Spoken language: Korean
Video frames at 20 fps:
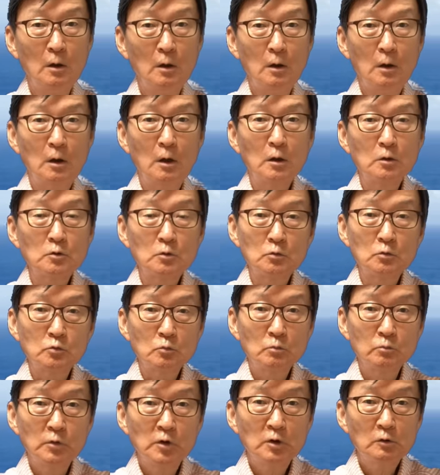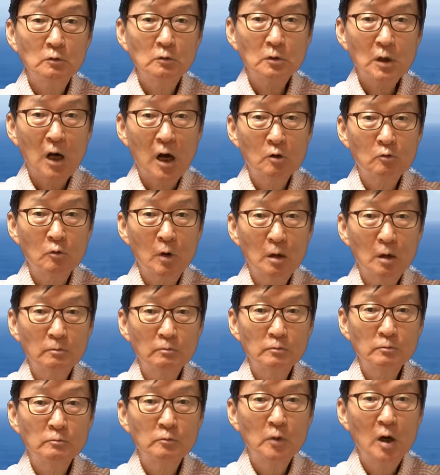어, 미국은
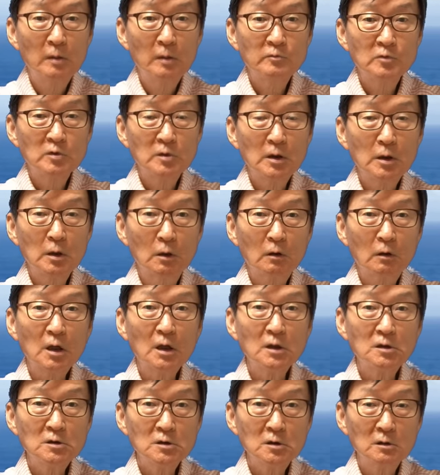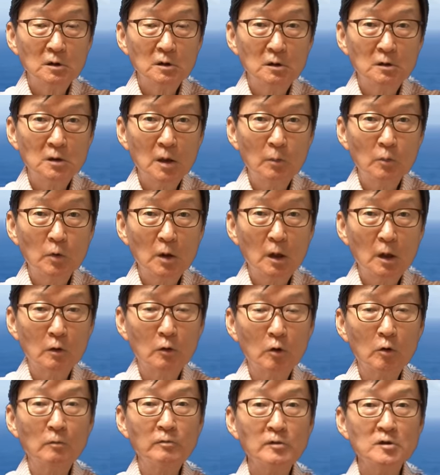항공모함이 11척이기 때문에
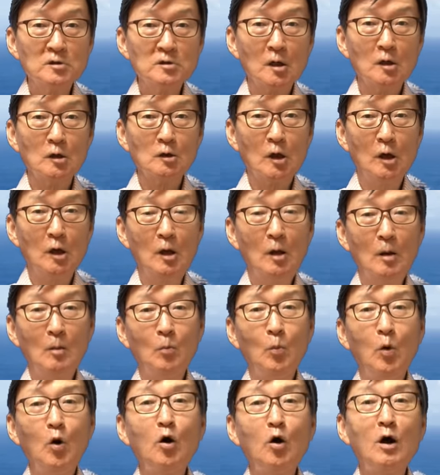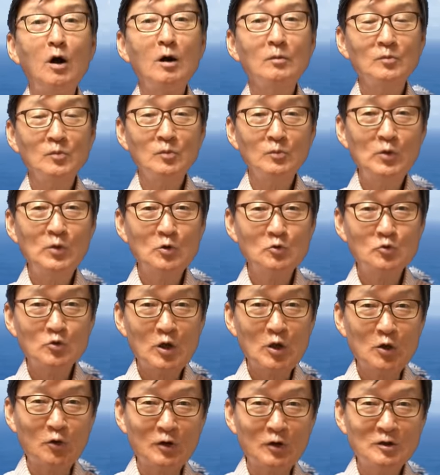여러분이 생각에 뭐
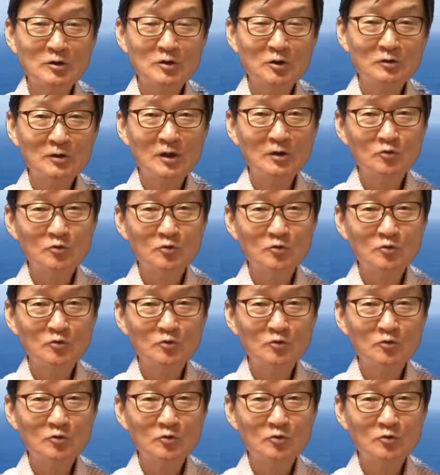미국이 11척 때